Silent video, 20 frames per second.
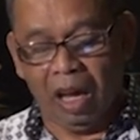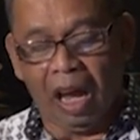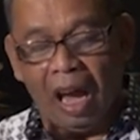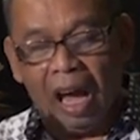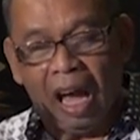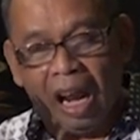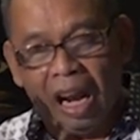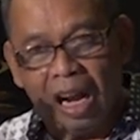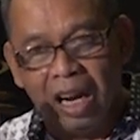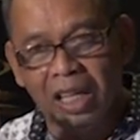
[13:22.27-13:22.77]

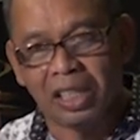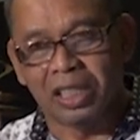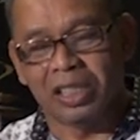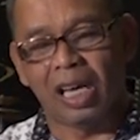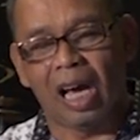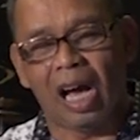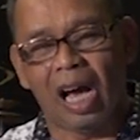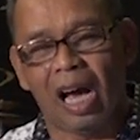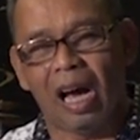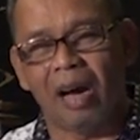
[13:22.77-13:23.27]

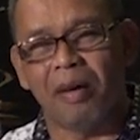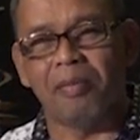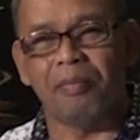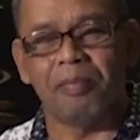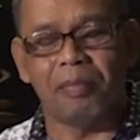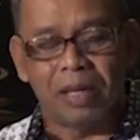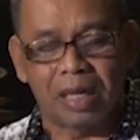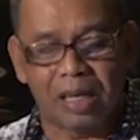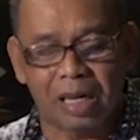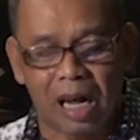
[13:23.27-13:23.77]
Elisa
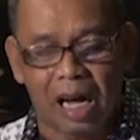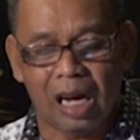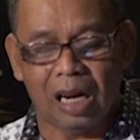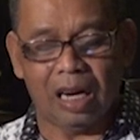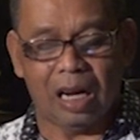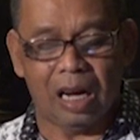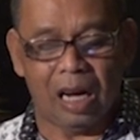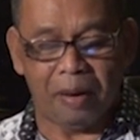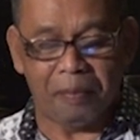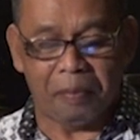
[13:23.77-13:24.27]

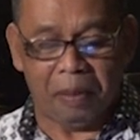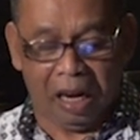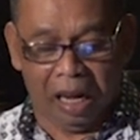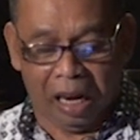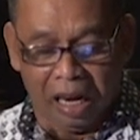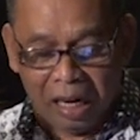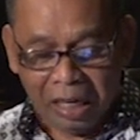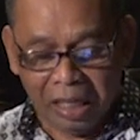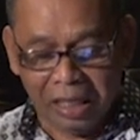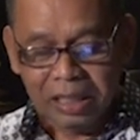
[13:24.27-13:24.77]
menangkap,
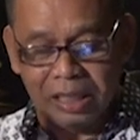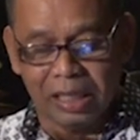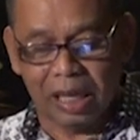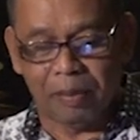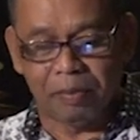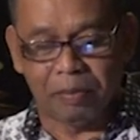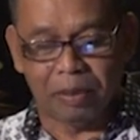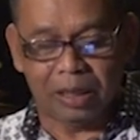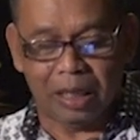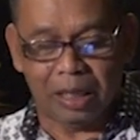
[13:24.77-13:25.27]
Elisa
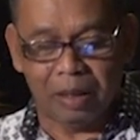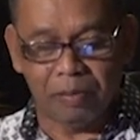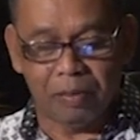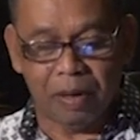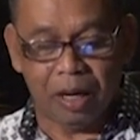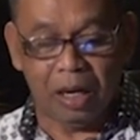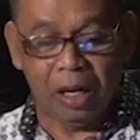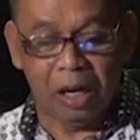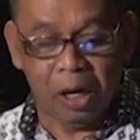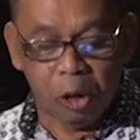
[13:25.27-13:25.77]

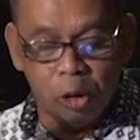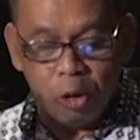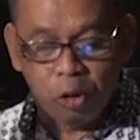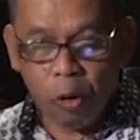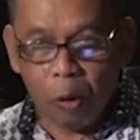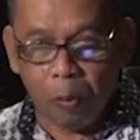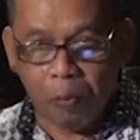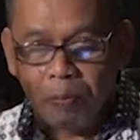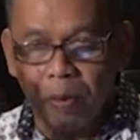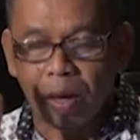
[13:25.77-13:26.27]
menerima
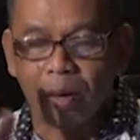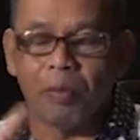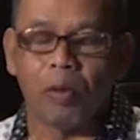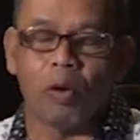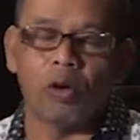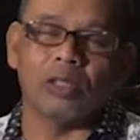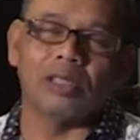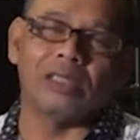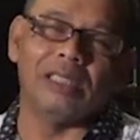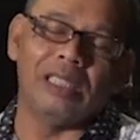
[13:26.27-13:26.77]
double
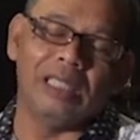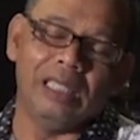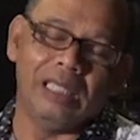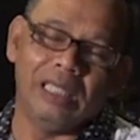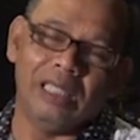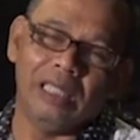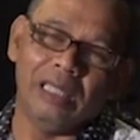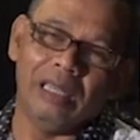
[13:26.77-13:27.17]
porsi